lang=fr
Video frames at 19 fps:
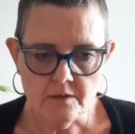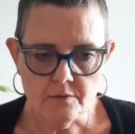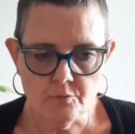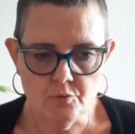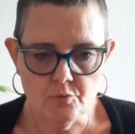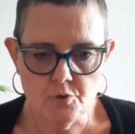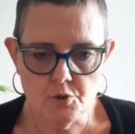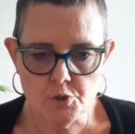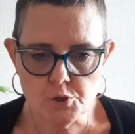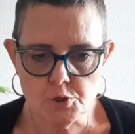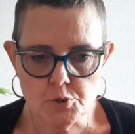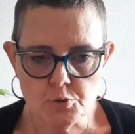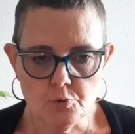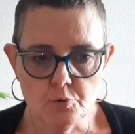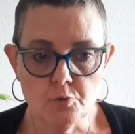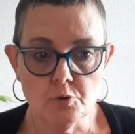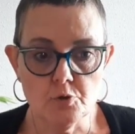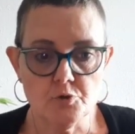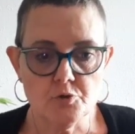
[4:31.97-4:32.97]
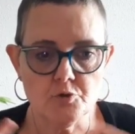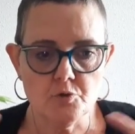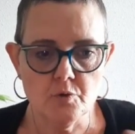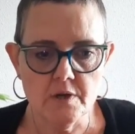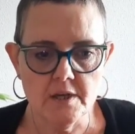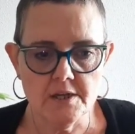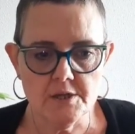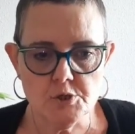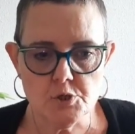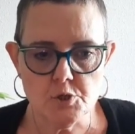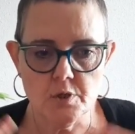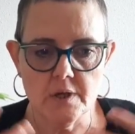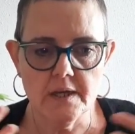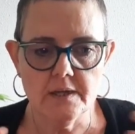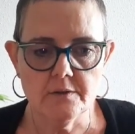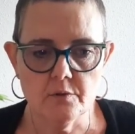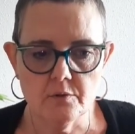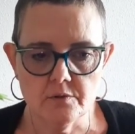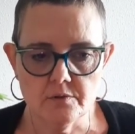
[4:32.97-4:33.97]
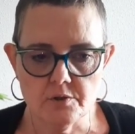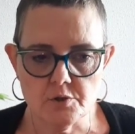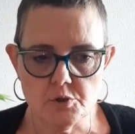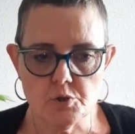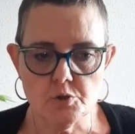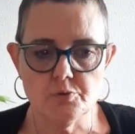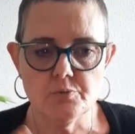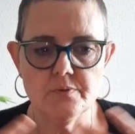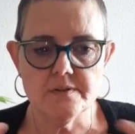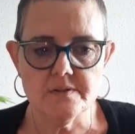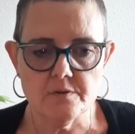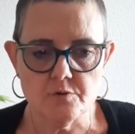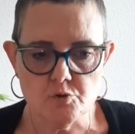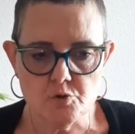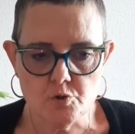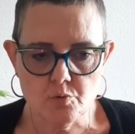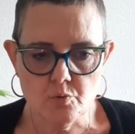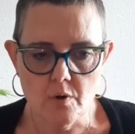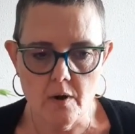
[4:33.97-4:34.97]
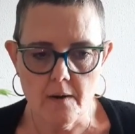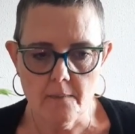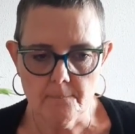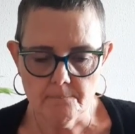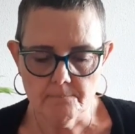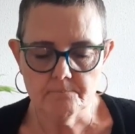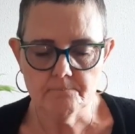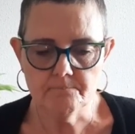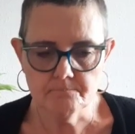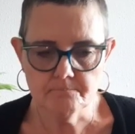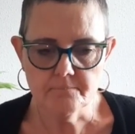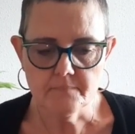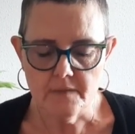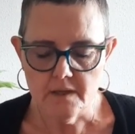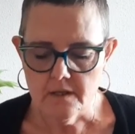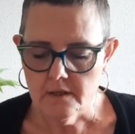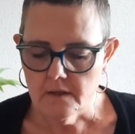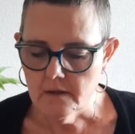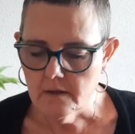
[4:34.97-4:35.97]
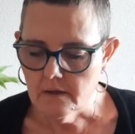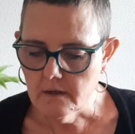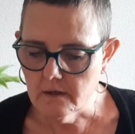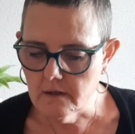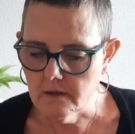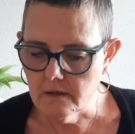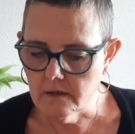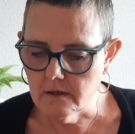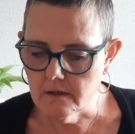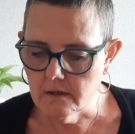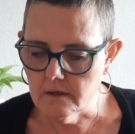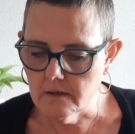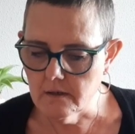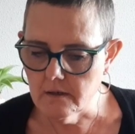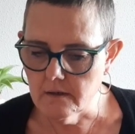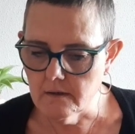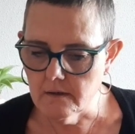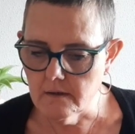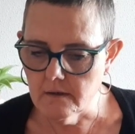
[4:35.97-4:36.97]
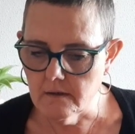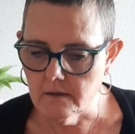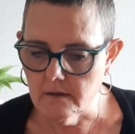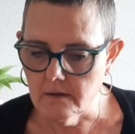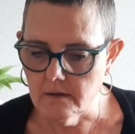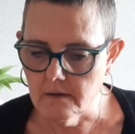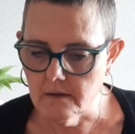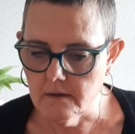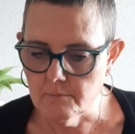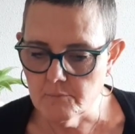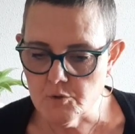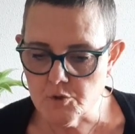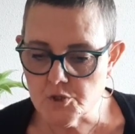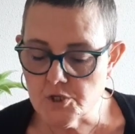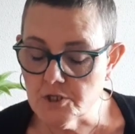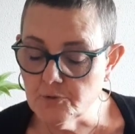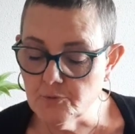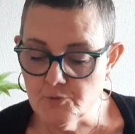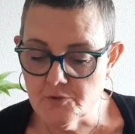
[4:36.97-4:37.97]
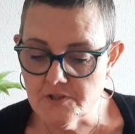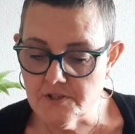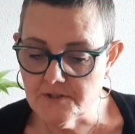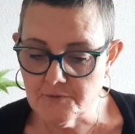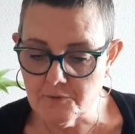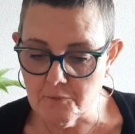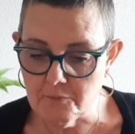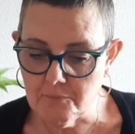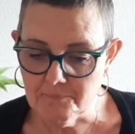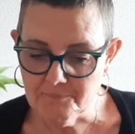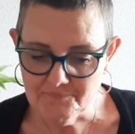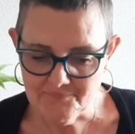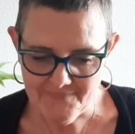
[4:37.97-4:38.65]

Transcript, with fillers: couleur jaune, le soleil, je rayonne, je suis en joie, hmm. euh, manger du citron,